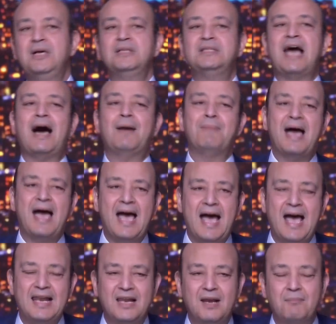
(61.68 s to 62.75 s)

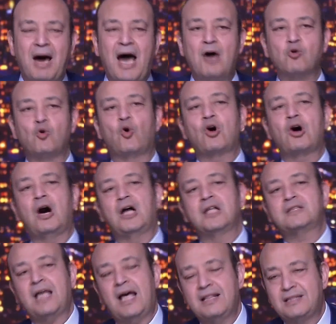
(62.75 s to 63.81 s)
دعمها
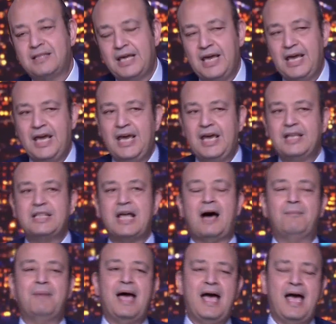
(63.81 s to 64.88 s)
للمحروقات قد ايه
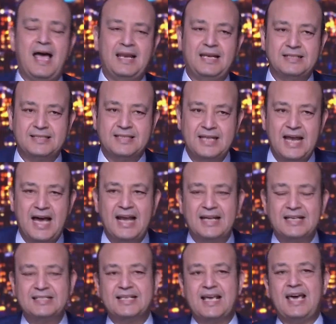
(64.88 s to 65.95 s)
دعمها للسلع
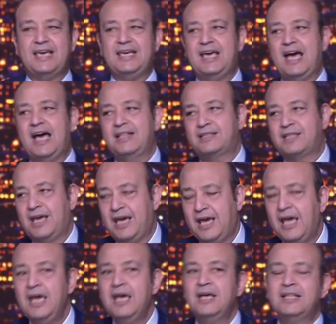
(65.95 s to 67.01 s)
الغذائيه قد
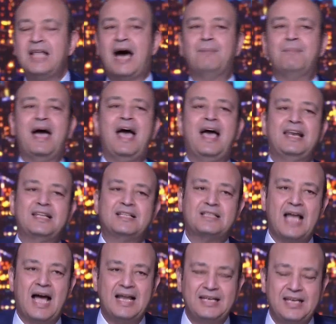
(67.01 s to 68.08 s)
ايه دعمها
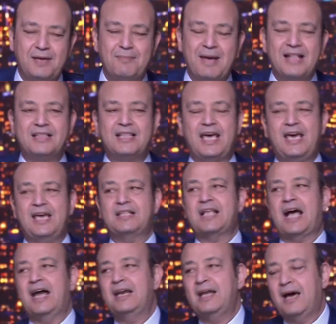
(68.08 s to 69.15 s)
للتعليم قد ايه
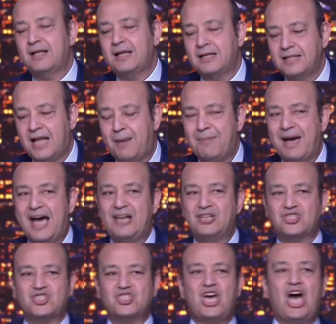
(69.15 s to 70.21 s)
دعمها
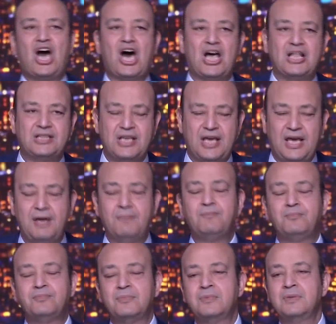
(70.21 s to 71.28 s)
للصحه قد ايه
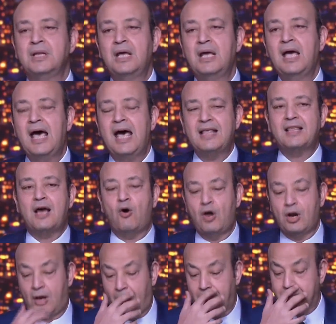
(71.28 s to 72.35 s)
هذا هو
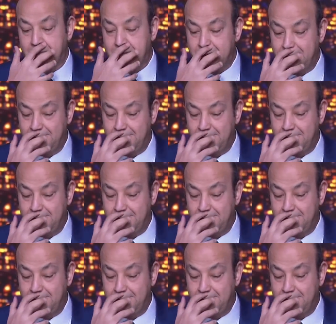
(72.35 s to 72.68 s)
الامر